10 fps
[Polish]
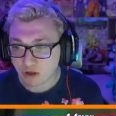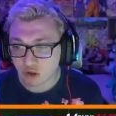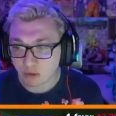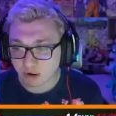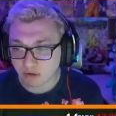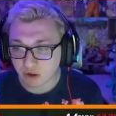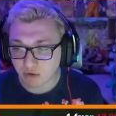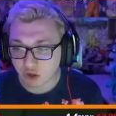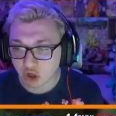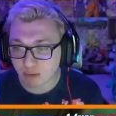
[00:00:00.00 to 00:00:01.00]
Dobra widzowie,
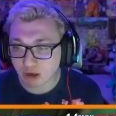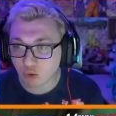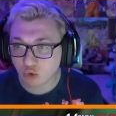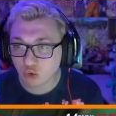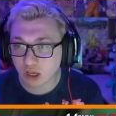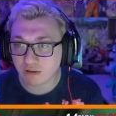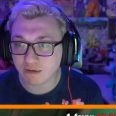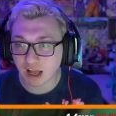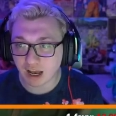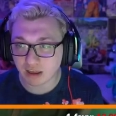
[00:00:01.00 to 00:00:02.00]
trzeba ją tutaj
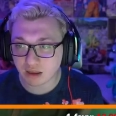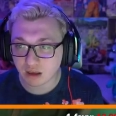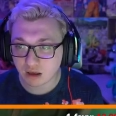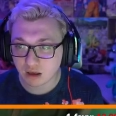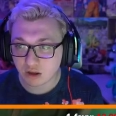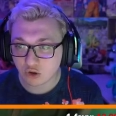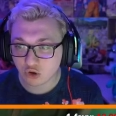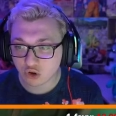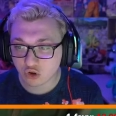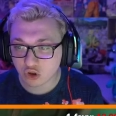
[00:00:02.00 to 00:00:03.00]
wlać. Do
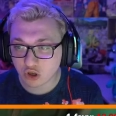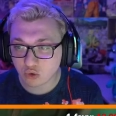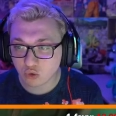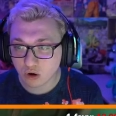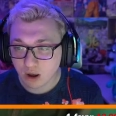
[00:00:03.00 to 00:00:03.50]
susiku.